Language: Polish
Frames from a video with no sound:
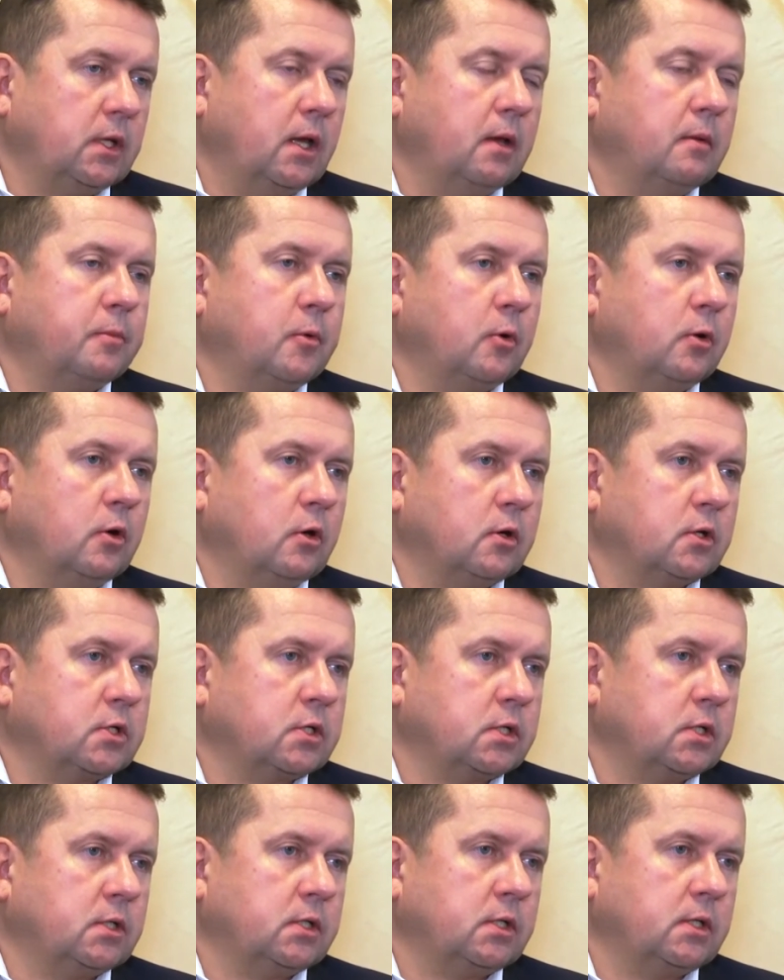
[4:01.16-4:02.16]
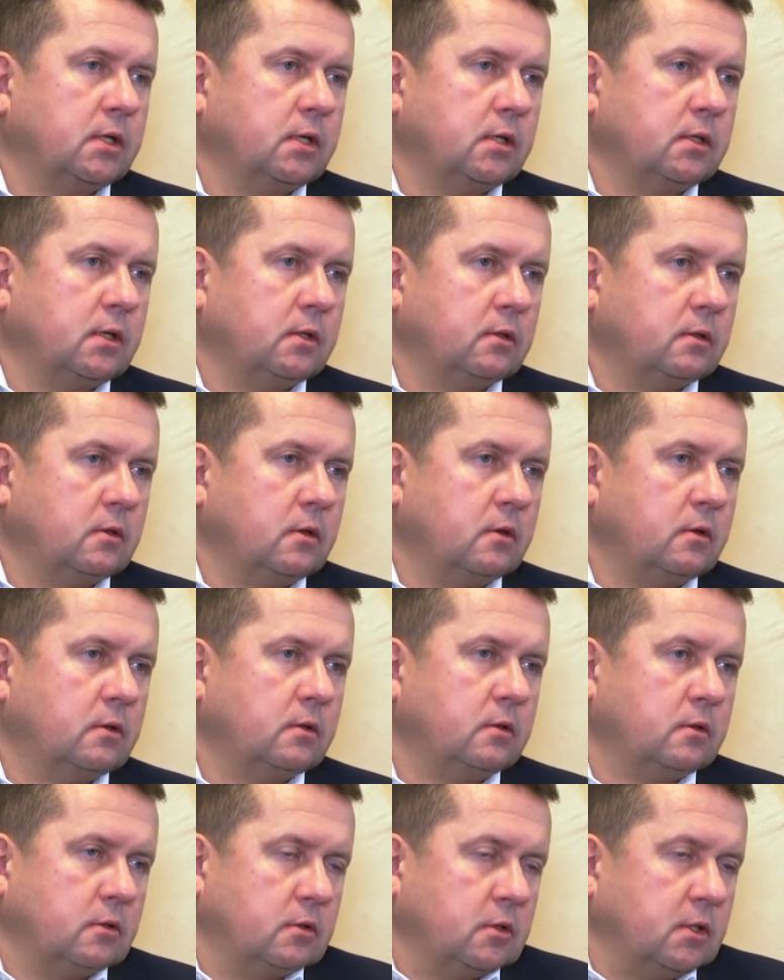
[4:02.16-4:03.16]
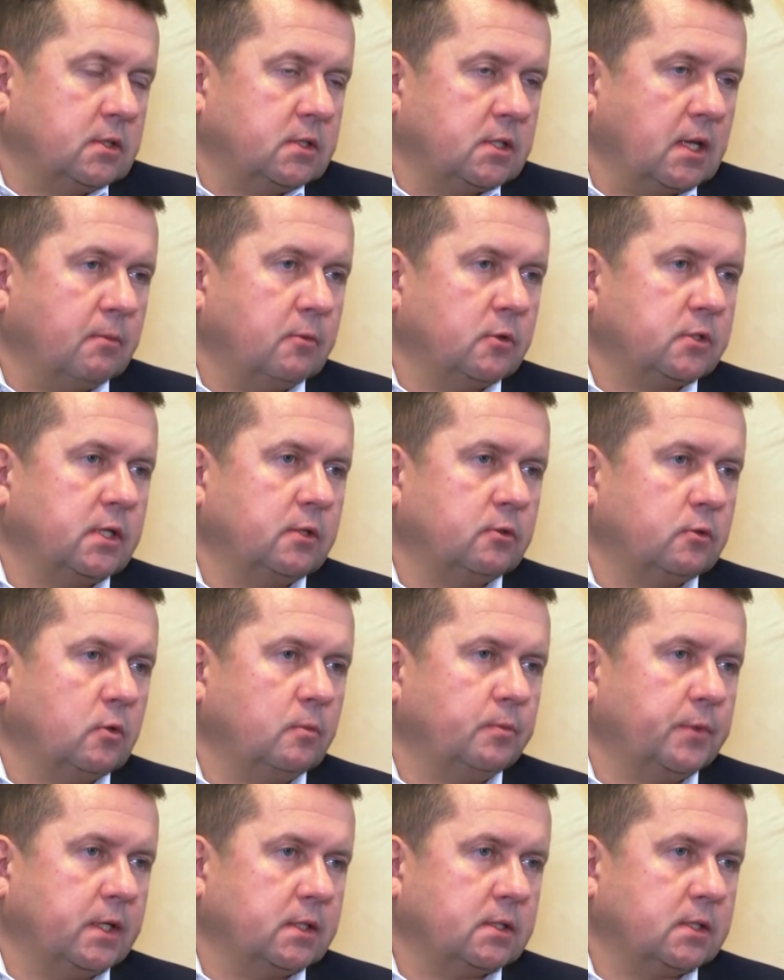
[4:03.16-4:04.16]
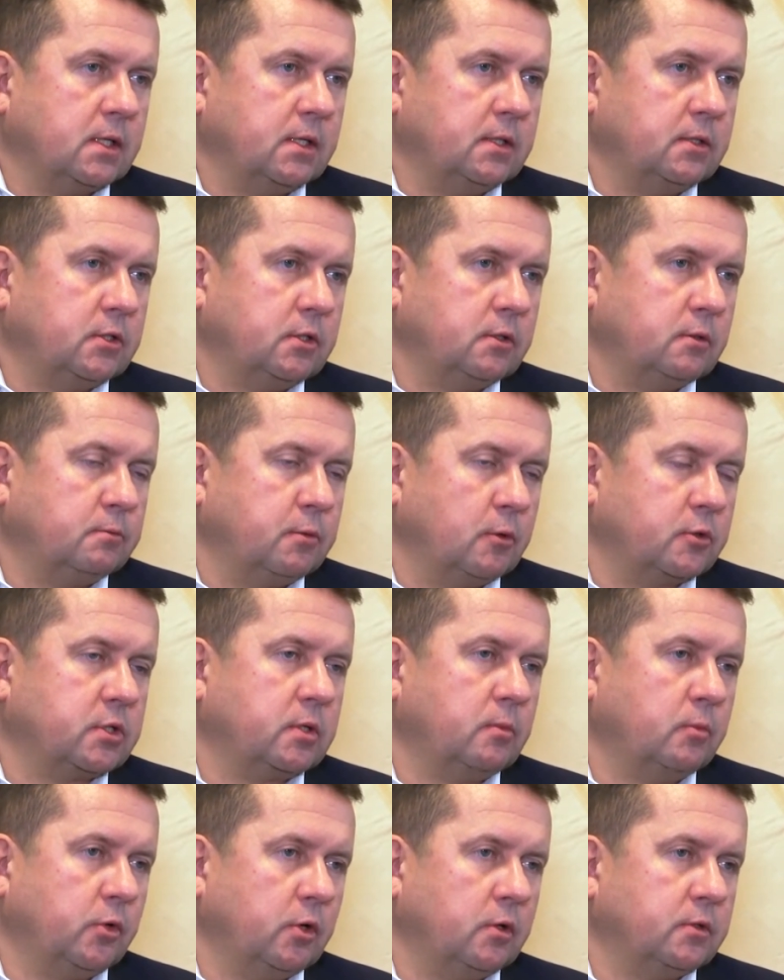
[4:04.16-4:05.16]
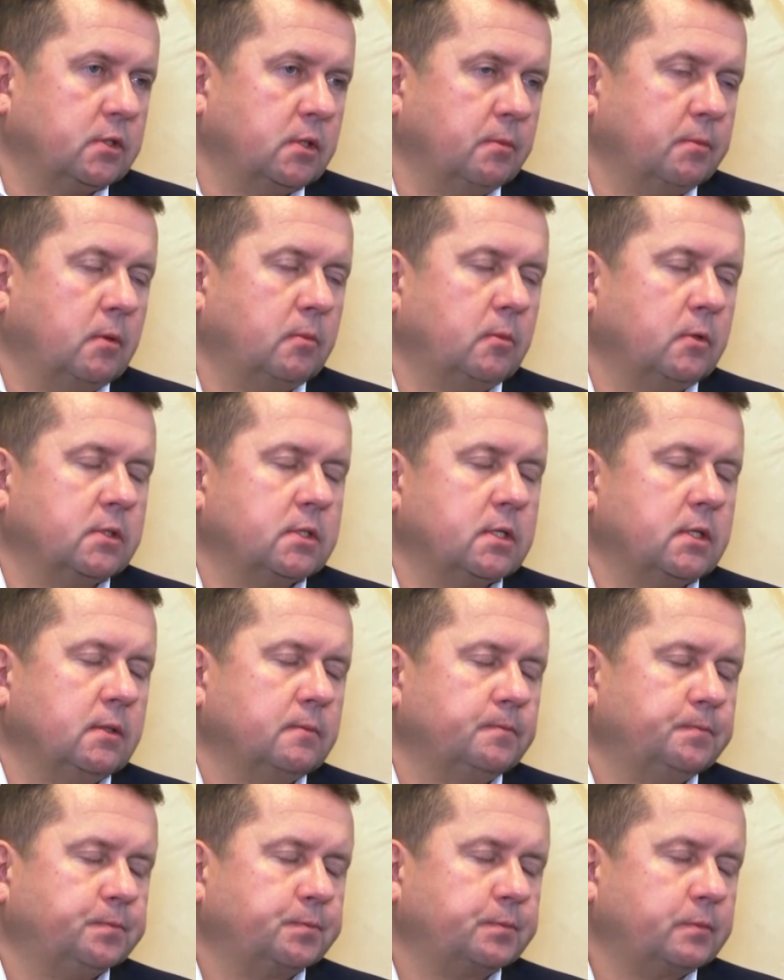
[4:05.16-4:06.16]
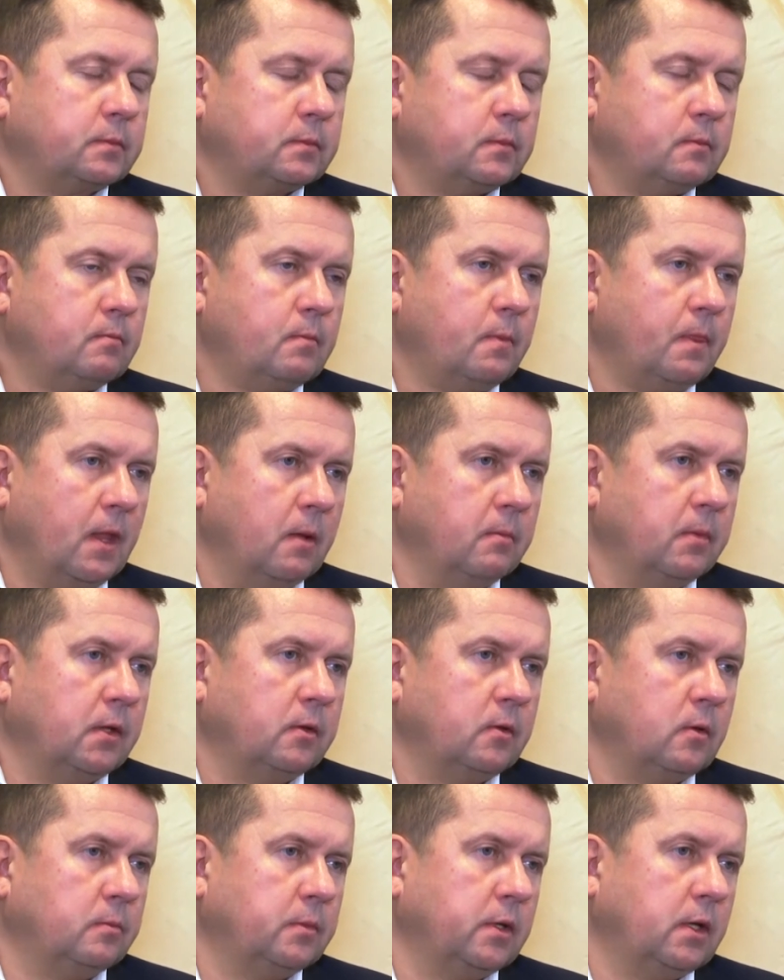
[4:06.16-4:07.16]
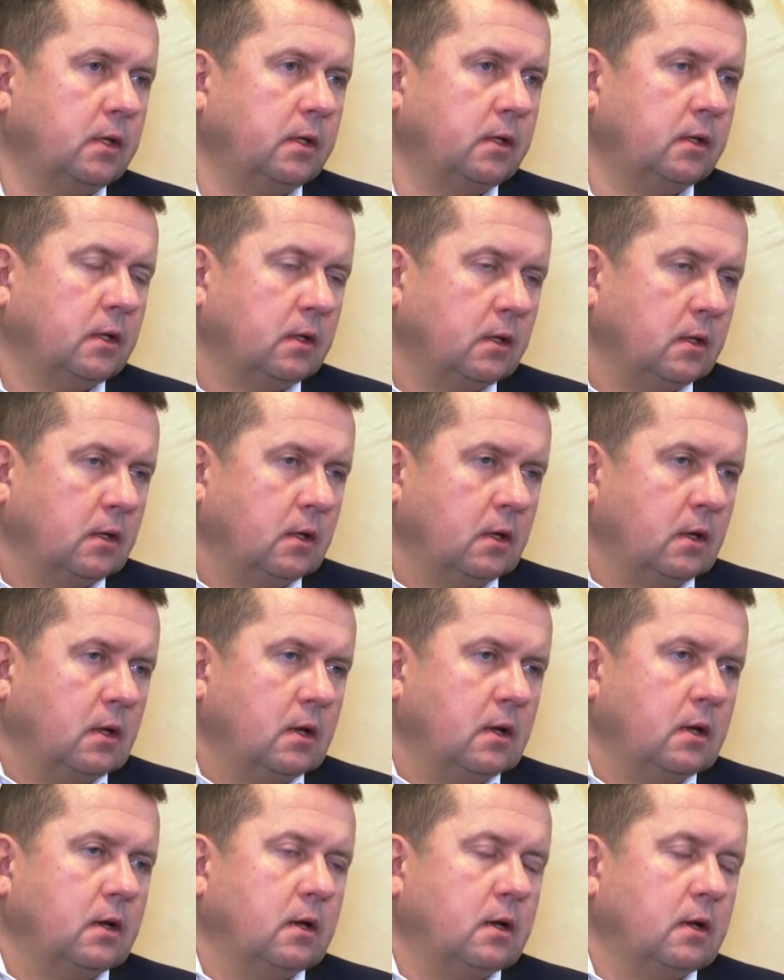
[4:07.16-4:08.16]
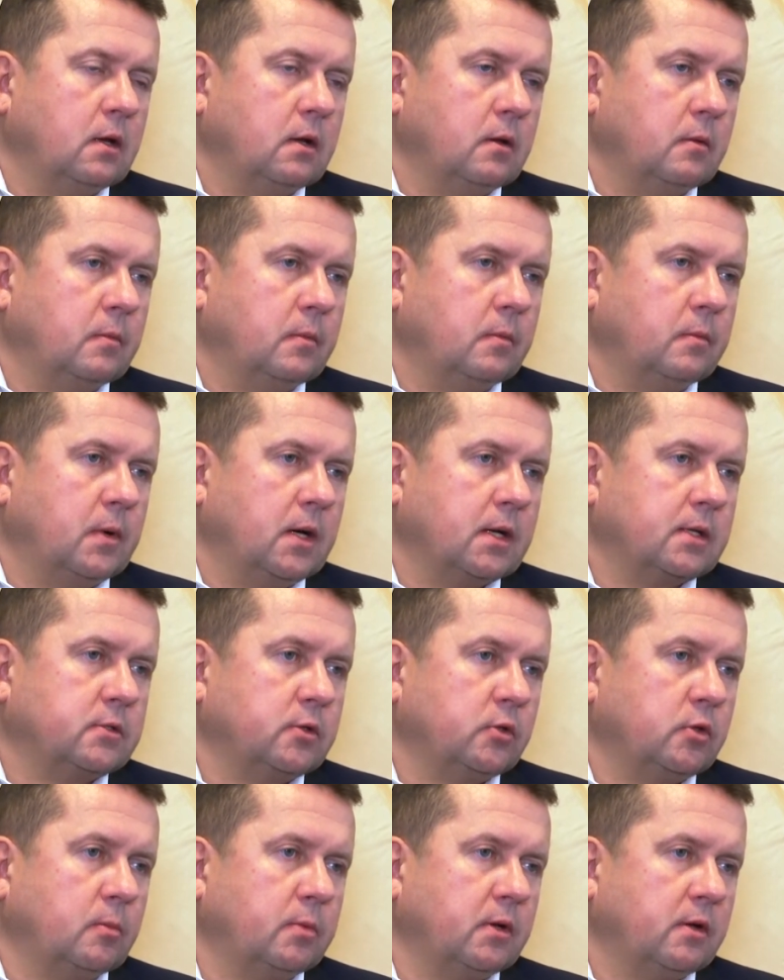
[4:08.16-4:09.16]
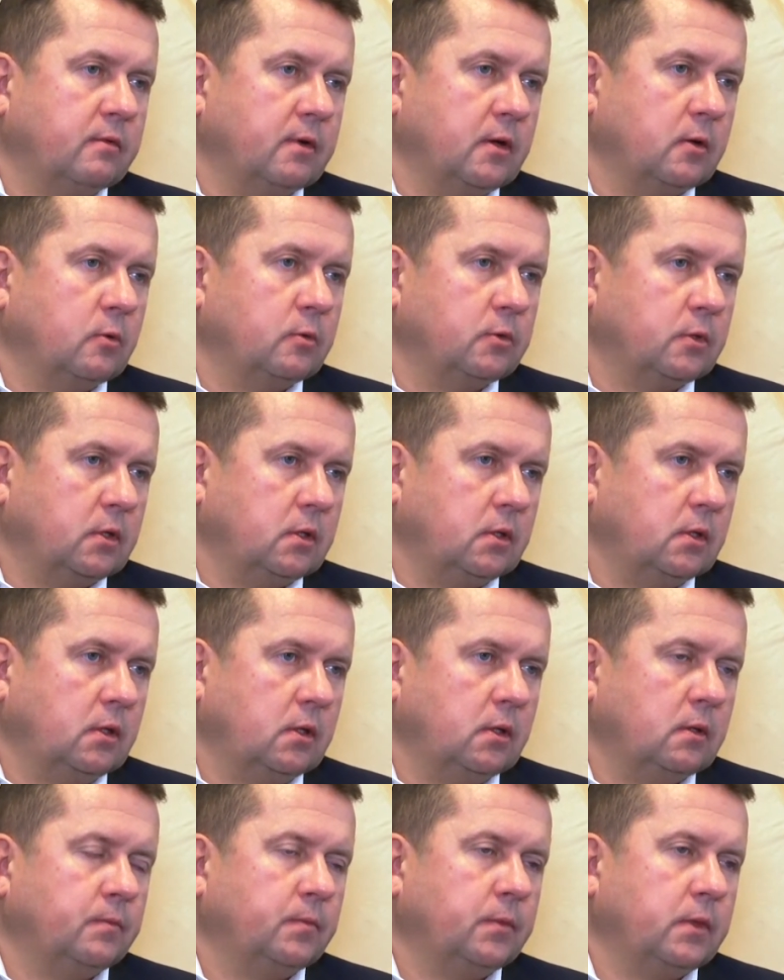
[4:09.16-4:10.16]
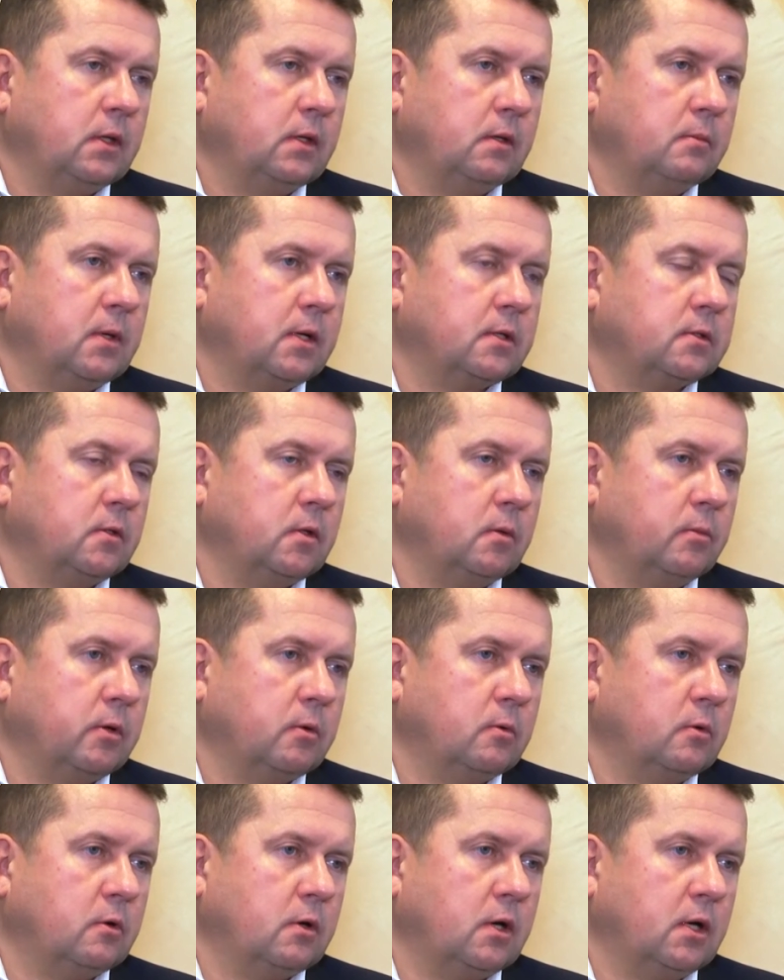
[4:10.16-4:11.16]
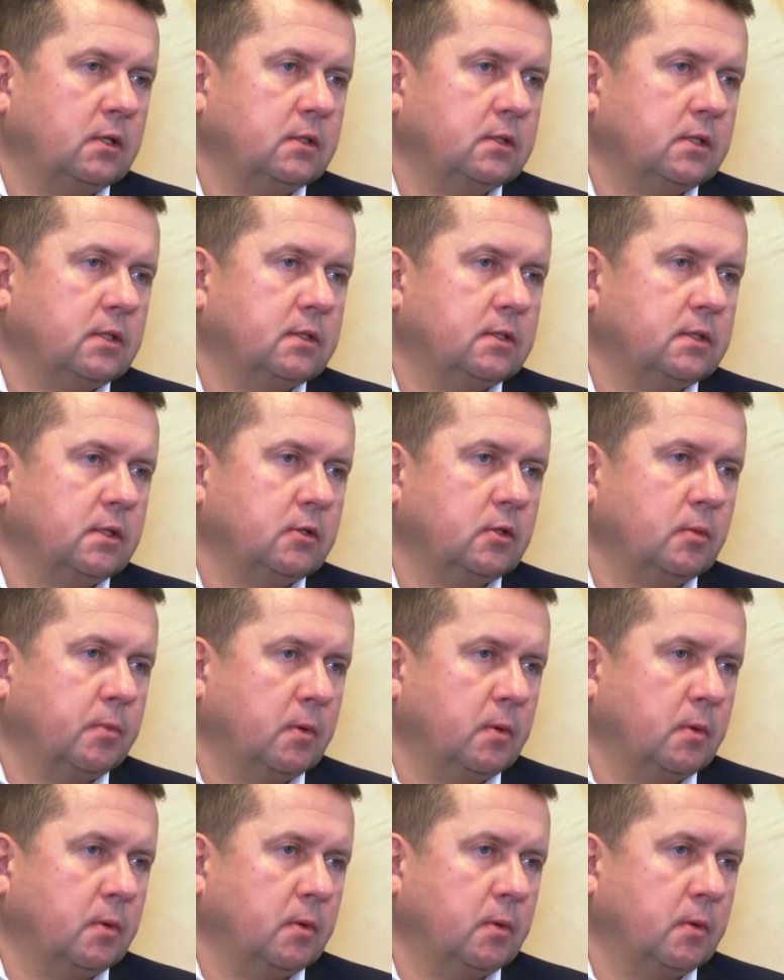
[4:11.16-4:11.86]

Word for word: nie pogorszy się ten, e, jest samo centrum miasta i ci potrzebujący pomocy będą mieli bardzo dobre warunki i bardzo dobrą lokalizację do